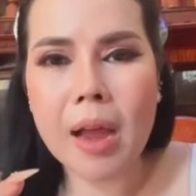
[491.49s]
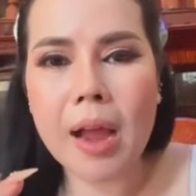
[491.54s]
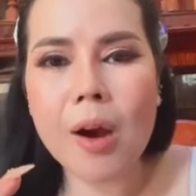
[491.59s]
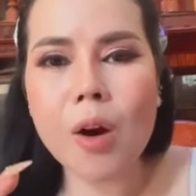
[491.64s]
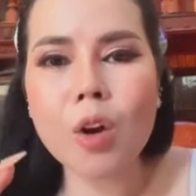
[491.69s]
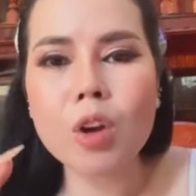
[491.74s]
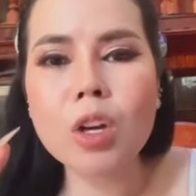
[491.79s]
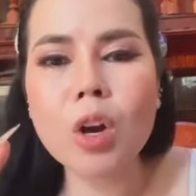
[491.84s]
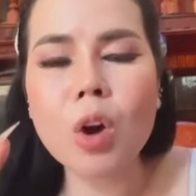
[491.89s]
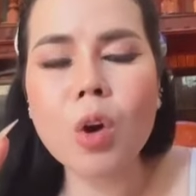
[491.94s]

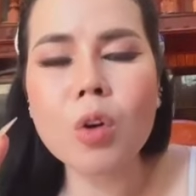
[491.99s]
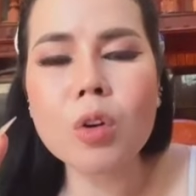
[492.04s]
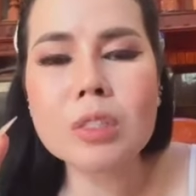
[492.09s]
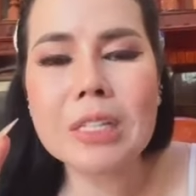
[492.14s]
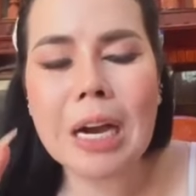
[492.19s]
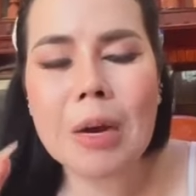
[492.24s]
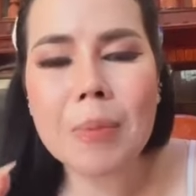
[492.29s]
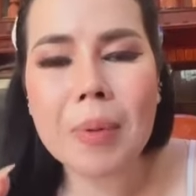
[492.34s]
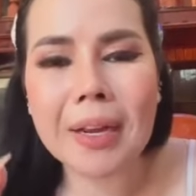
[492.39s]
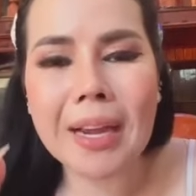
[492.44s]
ôi con
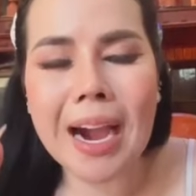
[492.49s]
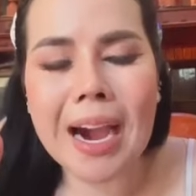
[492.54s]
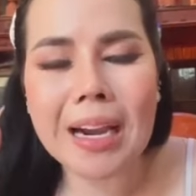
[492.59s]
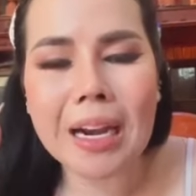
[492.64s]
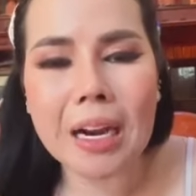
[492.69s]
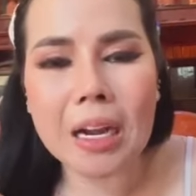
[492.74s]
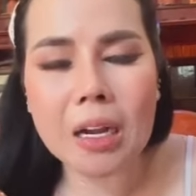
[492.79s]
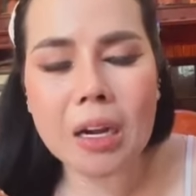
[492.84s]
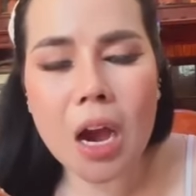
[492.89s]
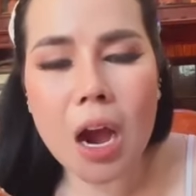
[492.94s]
cháu bà cái
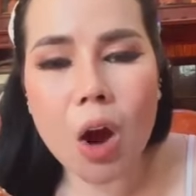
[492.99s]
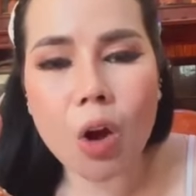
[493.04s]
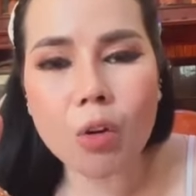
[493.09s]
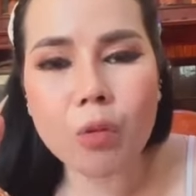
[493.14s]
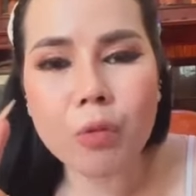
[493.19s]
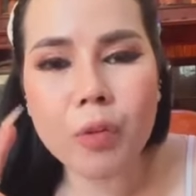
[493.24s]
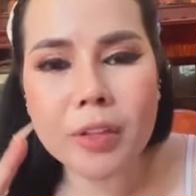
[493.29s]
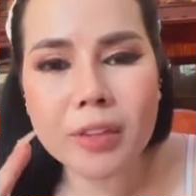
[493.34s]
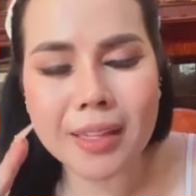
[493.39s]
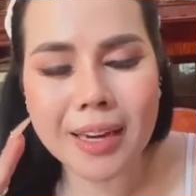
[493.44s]
đặt
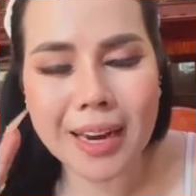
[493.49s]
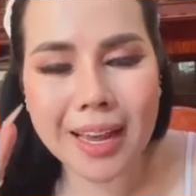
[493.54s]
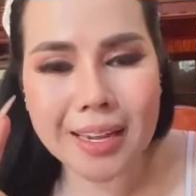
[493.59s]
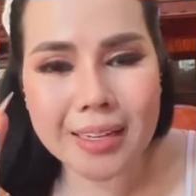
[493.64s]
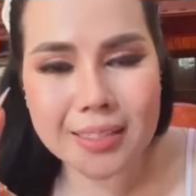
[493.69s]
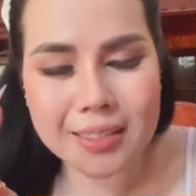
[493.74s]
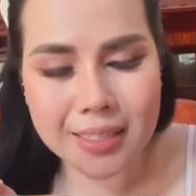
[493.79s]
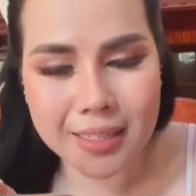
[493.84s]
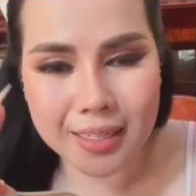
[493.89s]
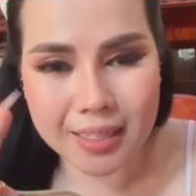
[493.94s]
con phết tại
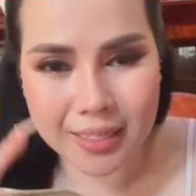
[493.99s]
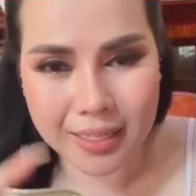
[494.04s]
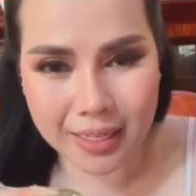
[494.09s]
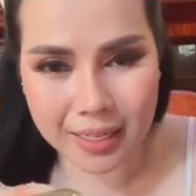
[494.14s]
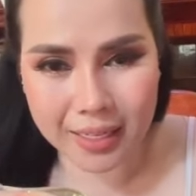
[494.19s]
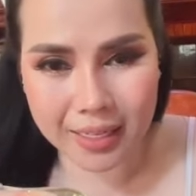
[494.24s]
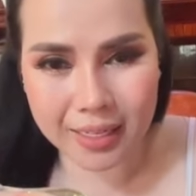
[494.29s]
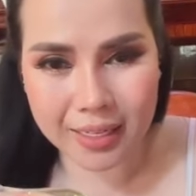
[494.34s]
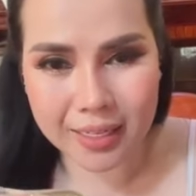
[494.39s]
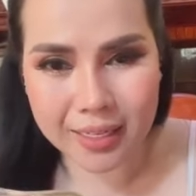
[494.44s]
bao chè
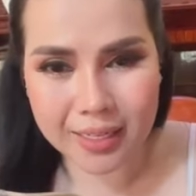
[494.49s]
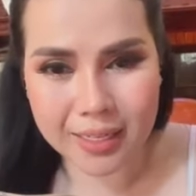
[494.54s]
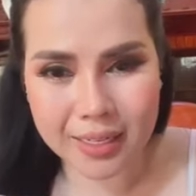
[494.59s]
kì